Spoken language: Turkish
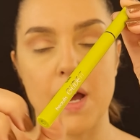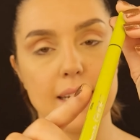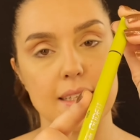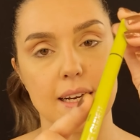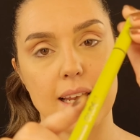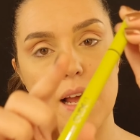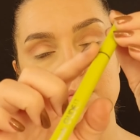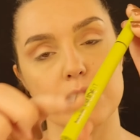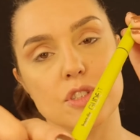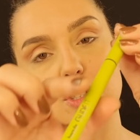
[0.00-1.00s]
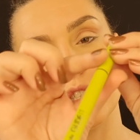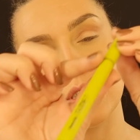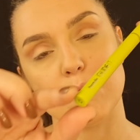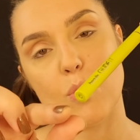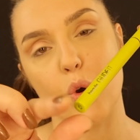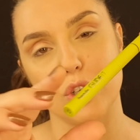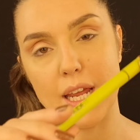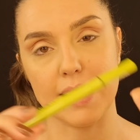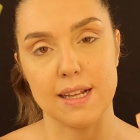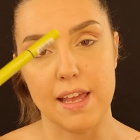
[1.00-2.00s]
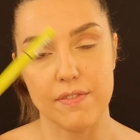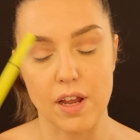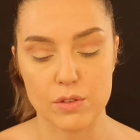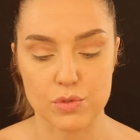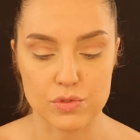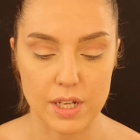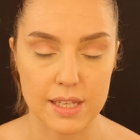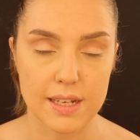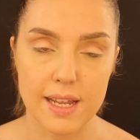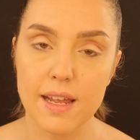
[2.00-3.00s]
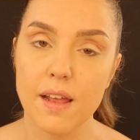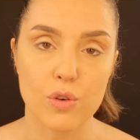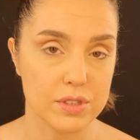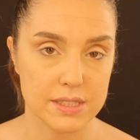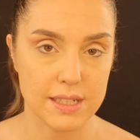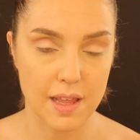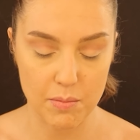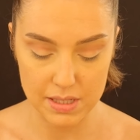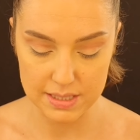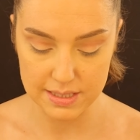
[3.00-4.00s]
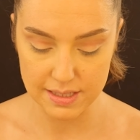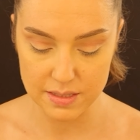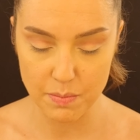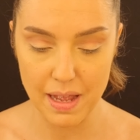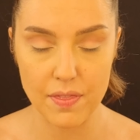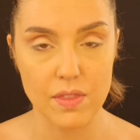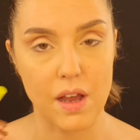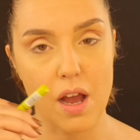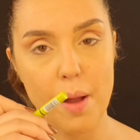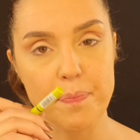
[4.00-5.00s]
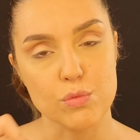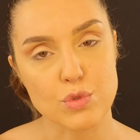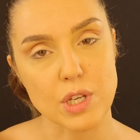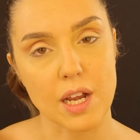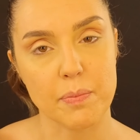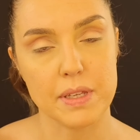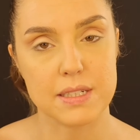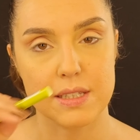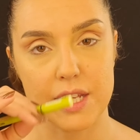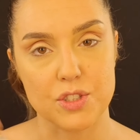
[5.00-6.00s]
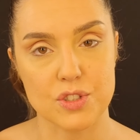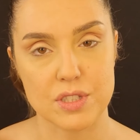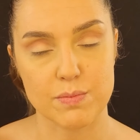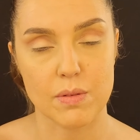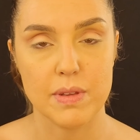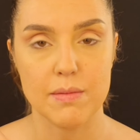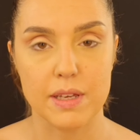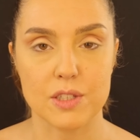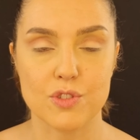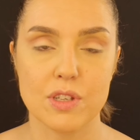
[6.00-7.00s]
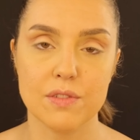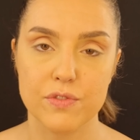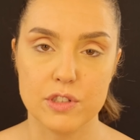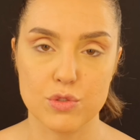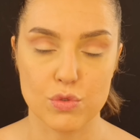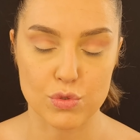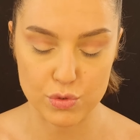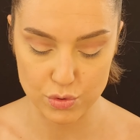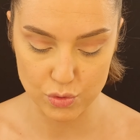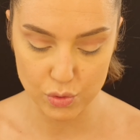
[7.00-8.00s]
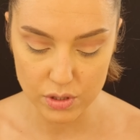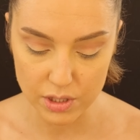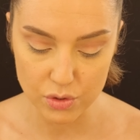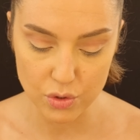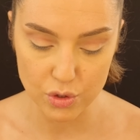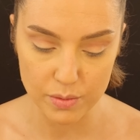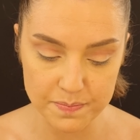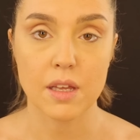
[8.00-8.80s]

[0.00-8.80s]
Aynı kalem dışı mor renkli, eflatun renkli. Onu da deneyebilirsiniz. Ben daha yumuşak bir geçiş yapabilmek için fırça uçlusunu kullanıyorum.